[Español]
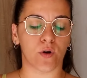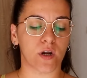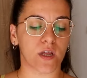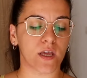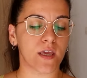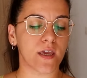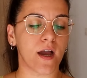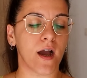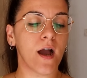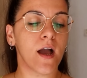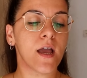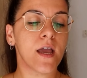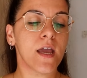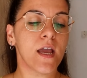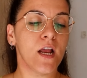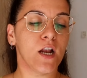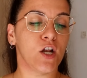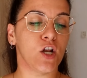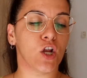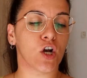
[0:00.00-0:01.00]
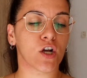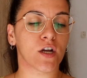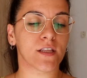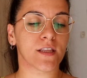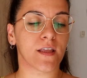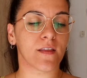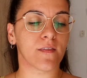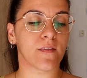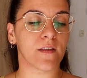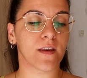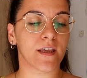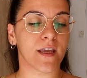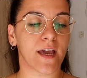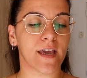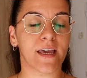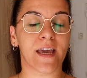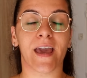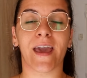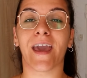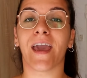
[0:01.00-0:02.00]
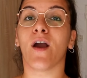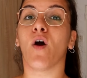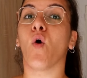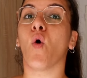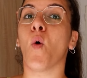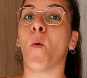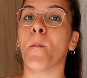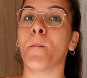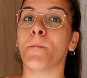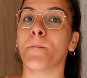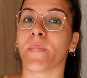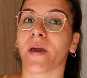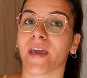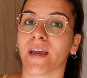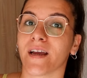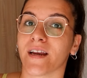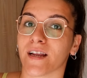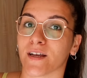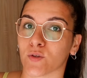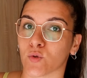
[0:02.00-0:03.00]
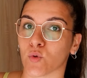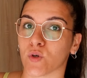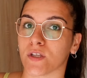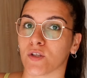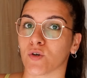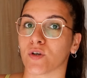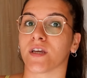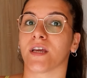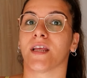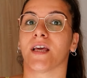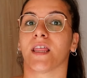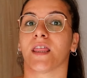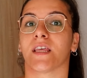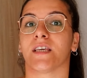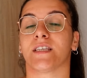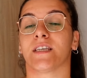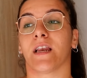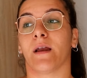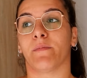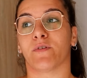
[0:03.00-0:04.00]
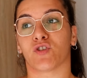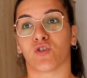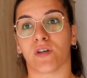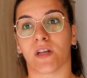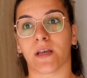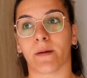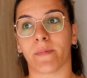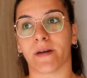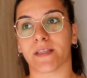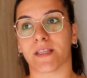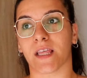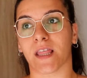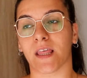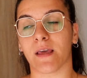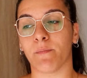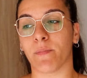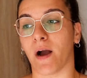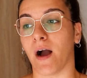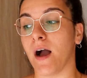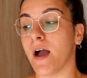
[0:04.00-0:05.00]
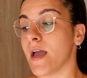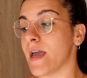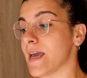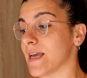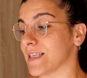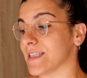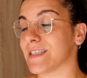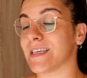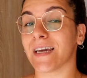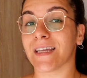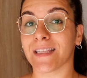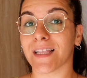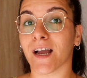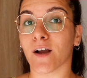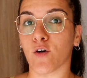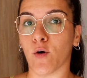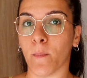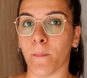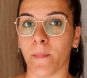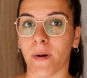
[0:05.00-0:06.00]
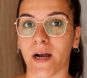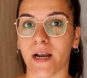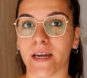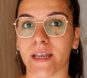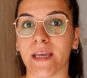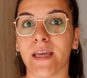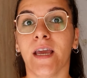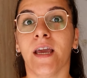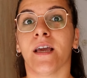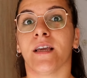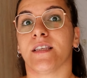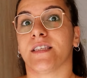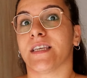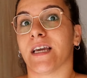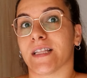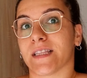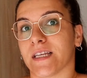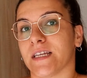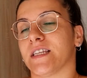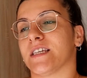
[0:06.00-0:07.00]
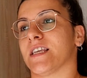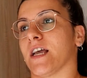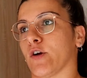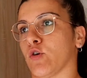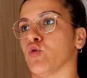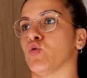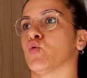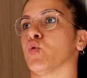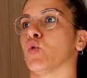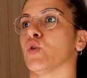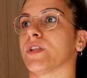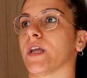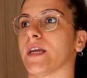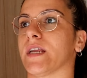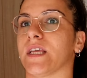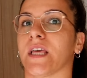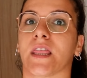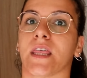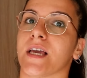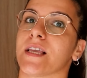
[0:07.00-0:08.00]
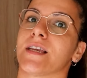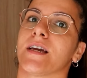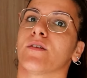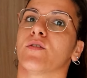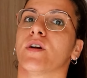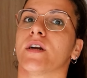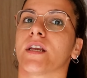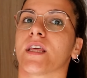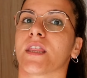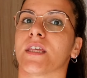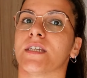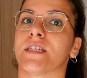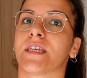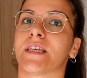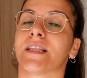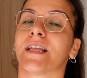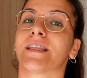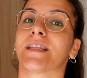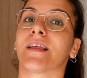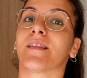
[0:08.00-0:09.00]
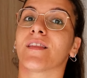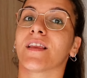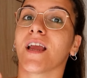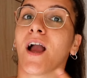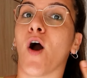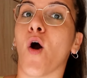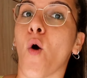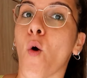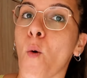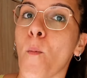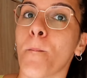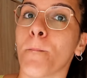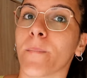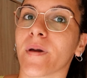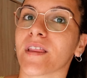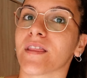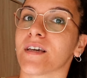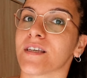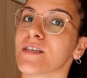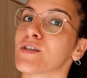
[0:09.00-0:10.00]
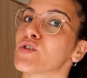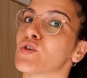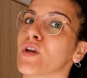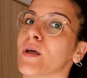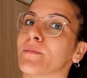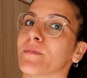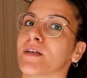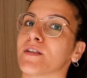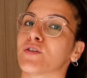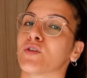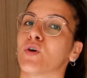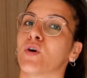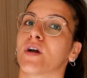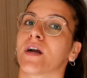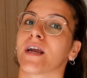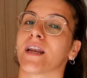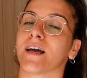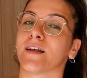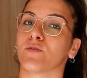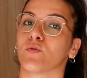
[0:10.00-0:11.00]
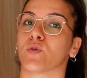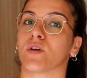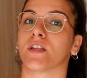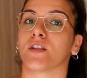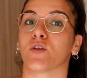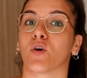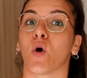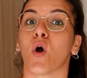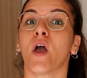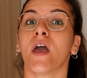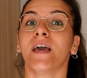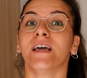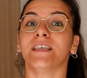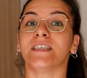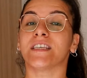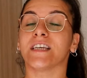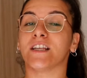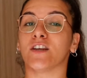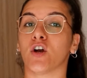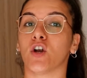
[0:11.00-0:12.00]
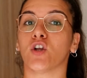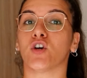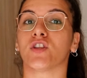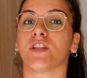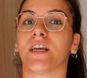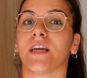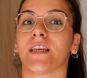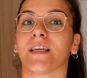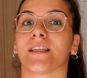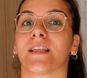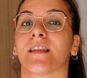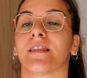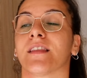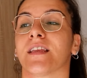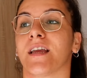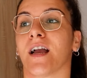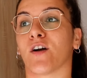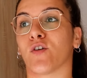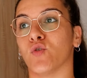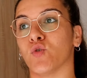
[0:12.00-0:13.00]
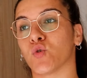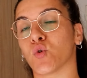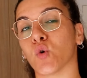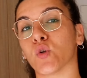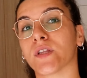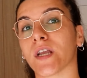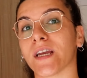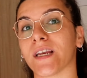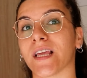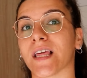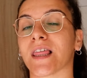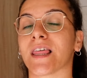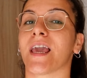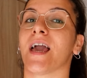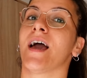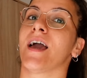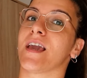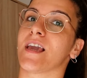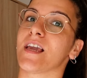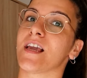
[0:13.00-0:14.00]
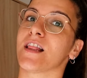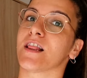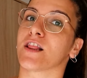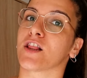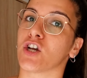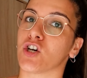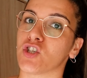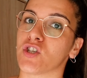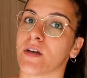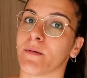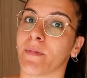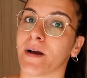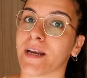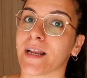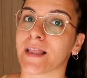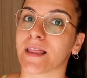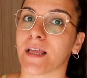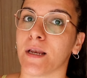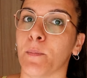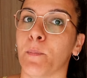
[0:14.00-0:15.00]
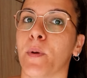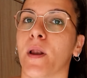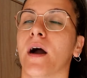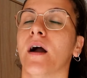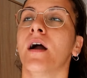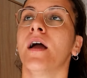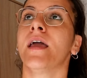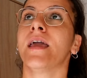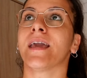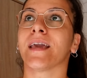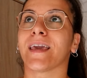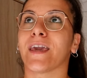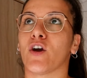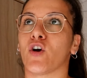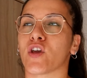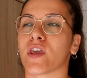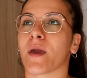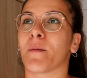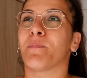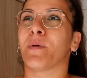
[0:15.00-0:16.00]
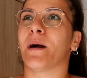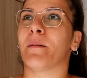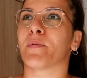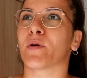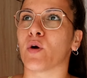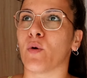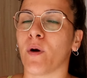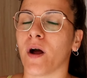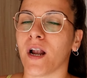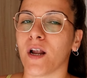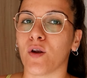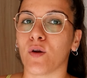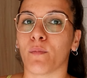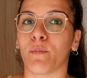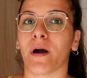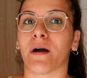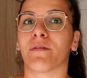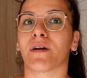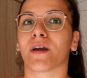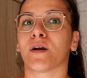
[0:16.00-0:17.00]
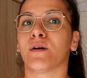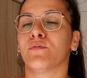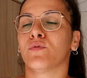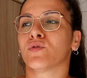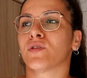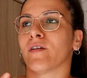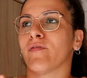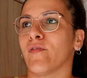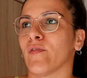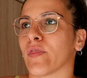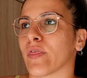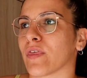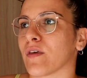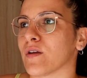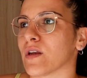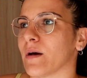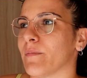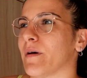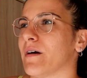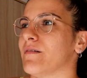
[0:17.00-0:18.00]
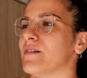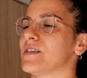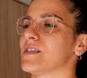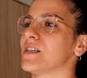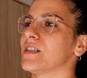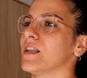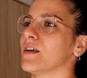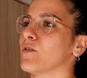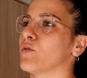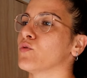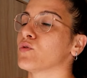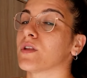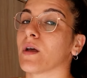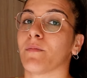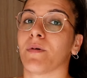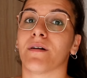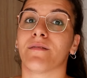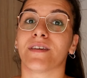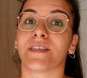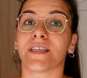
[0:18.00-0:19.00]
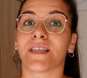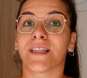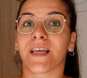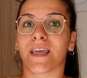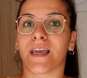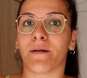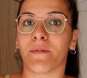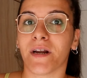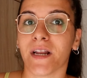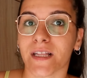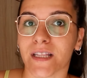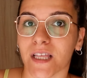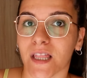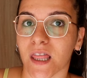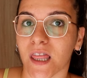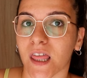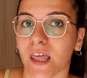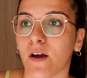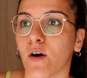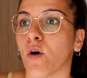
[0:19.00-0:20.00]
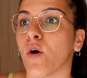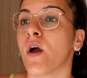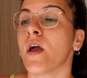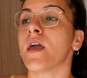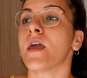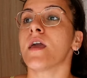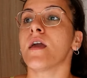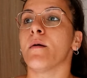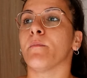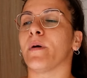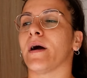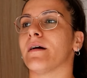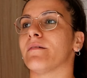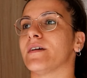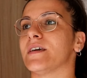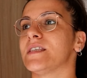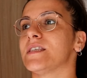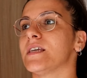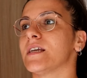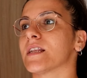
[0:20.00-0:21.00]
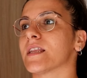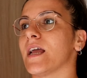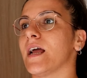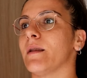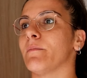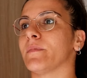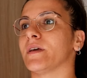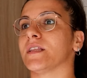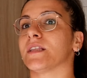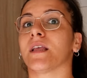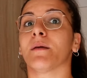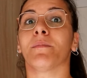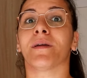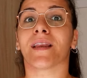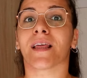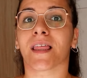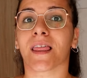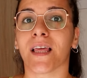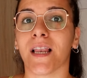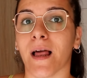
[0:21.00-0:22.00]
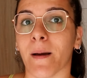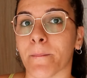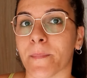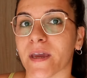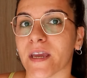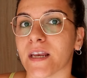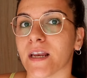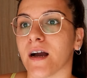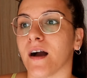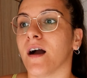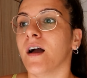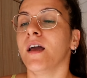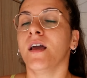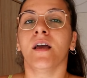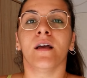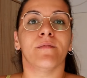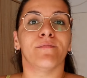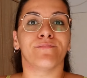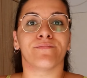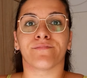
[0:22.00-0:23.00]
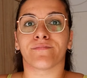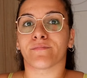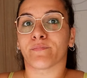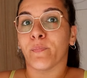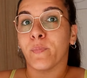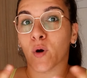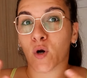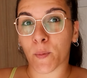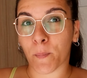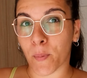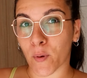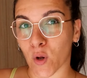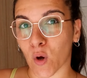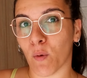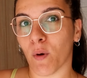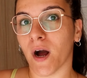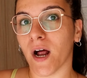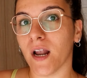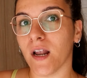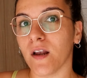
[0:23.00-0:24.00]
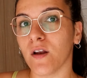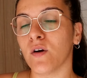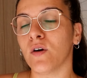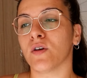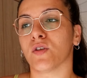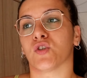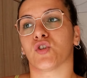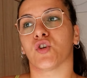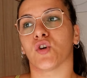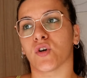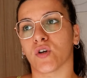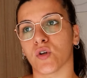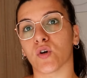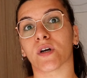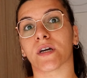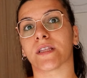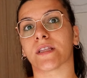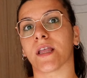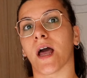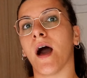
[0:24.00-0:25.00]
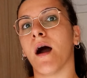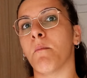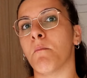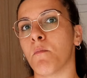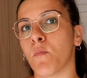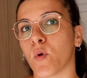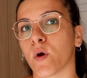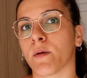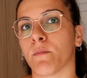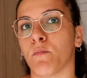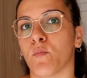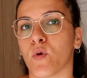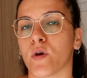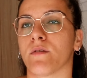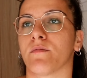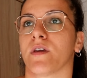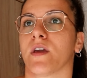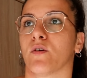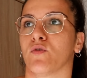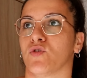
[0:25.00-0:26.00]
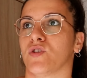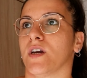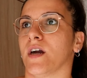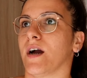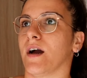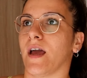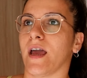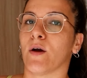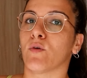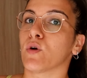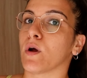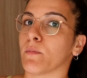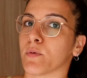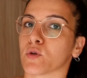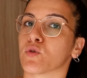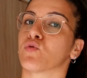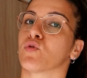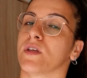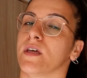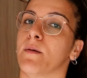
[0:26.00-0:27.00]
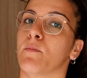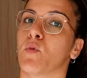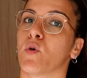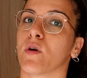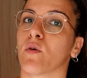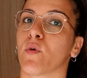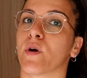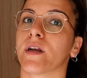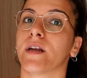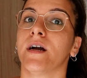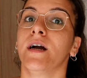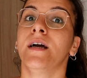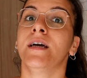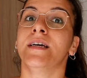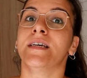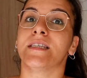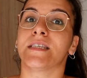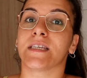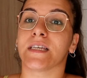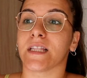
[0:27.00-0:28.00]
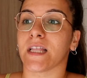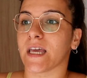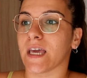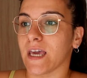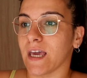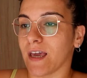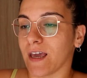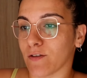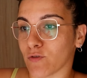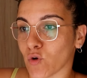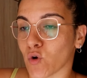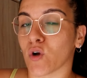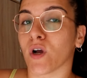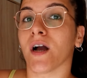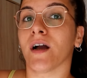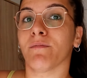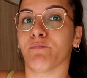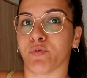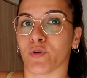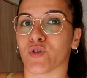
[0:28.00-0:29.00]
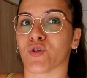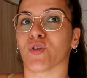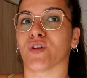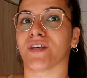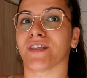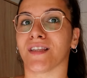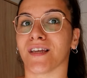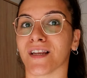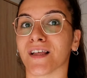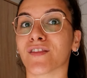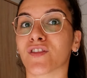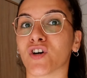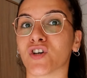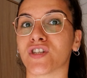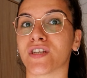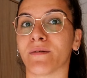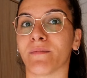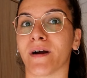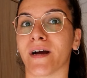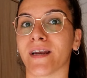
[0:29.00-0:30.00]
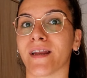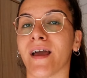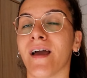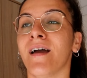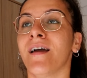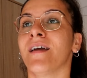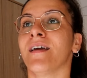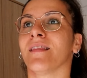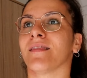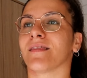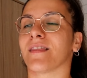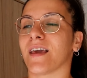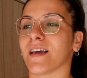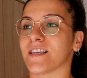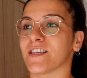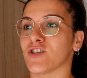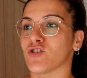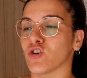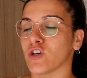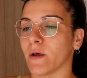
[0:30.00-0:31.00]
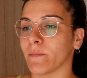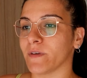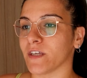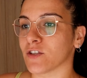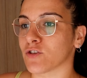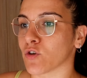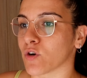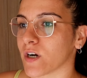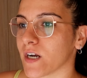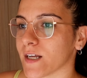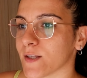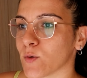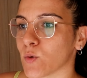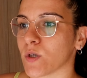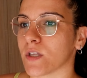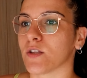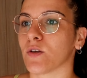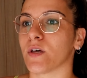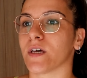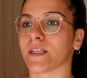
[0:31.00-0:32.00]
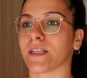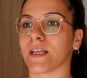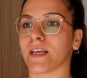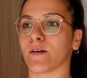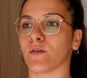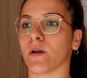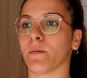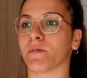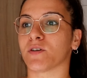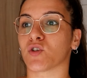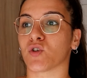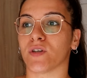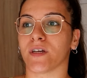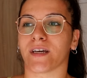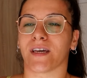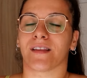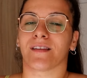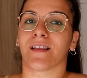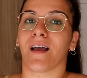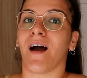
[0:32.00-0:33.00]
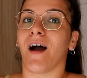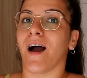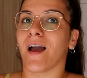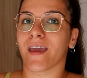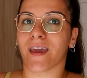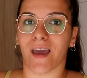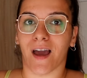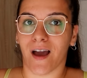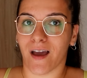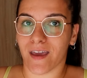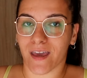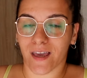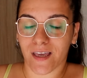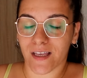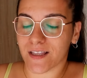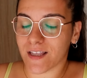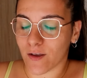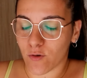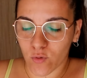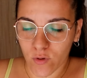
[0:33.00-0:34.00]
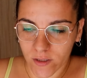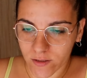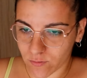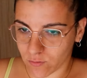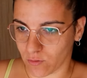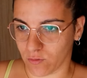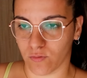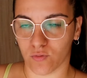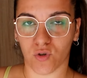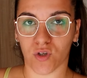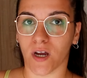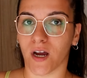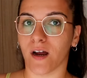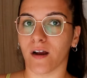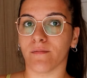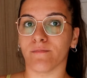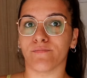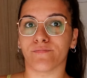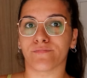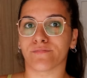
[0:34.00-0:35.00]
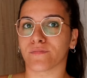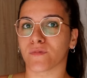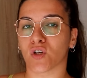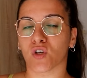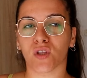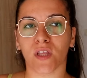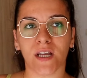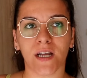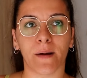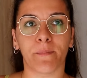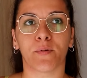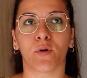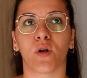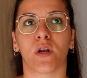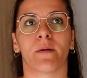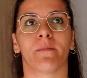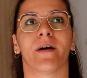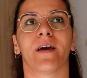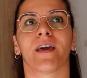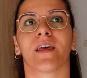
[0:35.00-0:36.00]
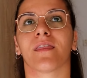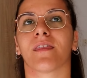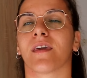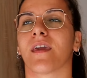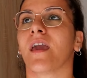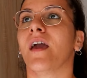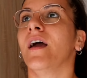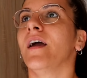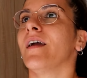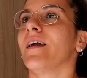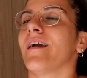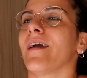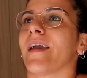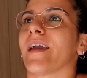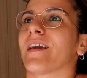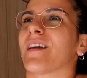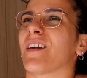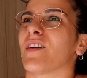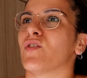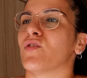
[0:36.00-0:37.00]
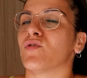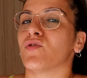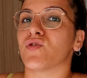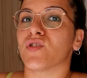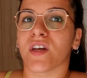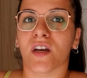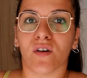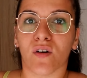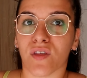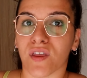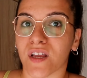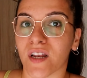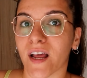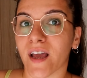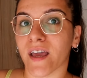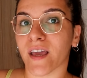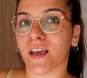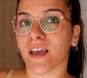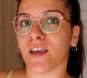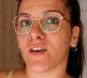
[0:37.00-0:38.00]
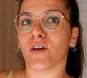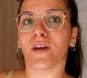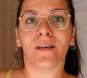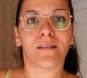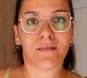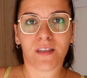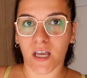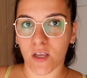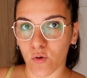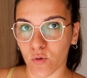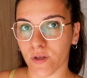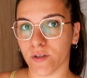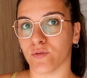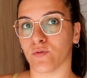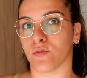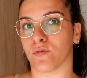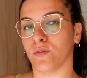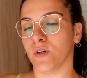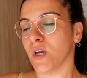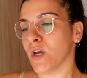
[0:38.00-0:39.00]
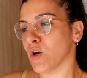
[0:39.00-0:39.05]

con ella, lo que tendríais es un mes gratuito. Quiere decir, si la persona que participa ya está con Mari, ya tiene esa consulta inicial, ya no la necesita, tendría un mes de asesoramiento gratuito. Si no lo tiene, tendría consulta inicial y dos semanas del plan que, oye, para probarlo, para ver cómo te funciona, para ver si te gusta, para ver si te llama la atención, para ver si realmente merece la pena. Mm, por probarlo yo creo que está muy, muy bien, o sea, es una oportunidad muy buena. Si te toca, pues de tener dos semanas de asesoramiento gratuito, de tener una persona que está, eh, es que te ayuda en todo, o sea, no tengas problema de decir, es que yo no sé cocinar, es que te ayuda en todo.